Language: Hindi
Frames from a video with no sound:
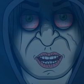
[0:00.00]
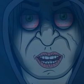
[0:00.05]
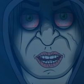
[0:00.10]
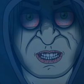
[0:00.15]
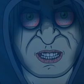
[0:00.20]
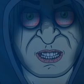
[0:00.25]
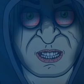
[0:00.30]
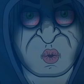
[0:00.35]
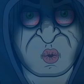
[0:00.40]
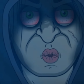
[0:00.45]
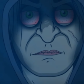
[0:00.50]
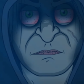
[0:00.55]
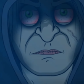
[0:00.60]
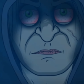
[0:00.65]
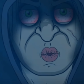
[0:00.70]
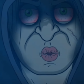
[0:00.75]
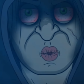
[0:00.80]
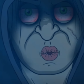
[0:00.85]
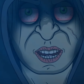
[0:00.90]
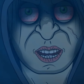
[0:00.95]
पर ध्यान नहीं
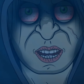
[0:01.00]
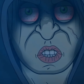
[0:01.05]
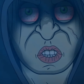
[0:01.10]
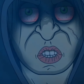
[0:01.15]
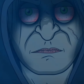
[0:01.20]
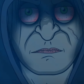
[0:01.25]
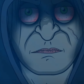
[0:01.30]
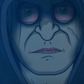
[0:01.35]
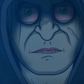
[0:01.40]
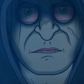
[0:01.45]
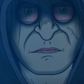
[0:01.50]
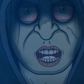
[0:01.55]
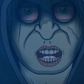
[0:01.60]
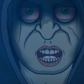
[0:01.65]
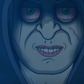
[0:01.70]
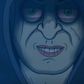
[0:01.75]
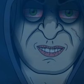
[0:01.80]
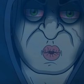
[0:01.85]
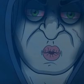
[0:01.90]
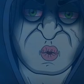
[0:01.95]
देगा ना ही
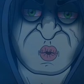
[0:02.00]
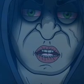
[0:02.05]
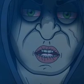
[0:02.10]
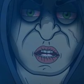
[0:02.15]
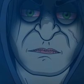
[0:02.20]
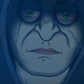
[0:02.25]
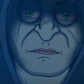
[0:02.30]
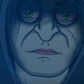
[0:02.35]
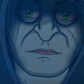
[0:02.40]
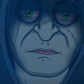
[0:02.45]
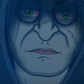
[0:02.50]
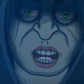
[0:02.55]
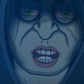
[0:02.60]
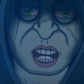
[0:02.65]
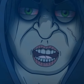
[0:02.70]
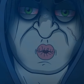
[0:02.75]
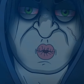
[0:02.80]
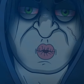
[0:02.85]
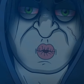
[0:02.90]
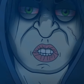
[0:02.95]
तुम्हारे पास
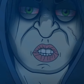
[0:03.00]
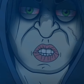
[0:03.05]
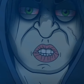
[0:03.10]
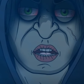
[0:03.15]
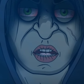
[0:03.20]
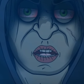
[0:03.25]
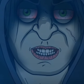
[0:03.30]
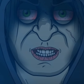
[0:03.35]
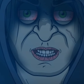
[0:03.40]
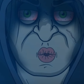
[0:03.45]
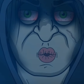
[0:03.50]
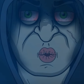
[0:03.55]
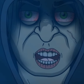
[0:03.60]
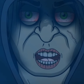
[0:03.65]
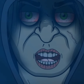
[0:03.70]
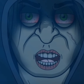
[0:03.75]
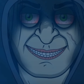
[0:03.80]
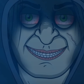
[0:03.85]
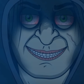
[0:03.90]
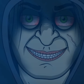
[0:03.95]
पूछताछ के लिए आएगा
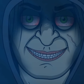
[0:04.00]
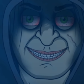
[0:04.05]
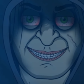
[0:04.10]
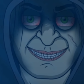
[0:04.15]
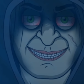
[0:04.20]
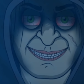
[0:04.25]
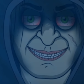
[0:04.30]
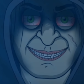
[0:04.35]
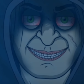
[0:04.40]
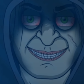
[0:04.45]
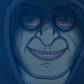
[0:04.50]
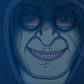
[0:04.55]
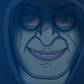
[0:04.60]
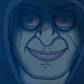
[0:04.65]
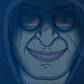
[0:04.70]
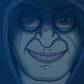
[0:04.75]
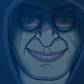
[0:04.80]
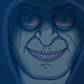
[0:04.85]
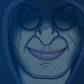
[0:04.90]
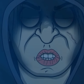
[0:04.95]
इस बात का
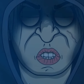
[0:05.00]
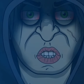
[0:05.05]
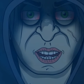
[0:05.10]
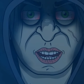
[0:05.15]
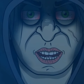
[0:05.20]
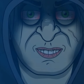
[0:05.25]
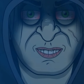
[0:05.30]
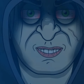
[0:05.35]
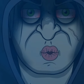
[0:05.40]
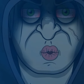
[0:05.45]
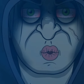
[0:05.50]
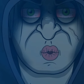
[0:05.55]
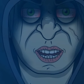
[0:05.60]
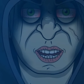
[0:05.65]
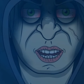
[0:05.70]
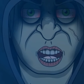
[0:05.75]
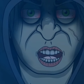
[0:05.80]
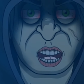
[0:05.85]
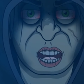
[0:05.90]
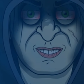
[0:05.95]
ख्याल हम रखेंगे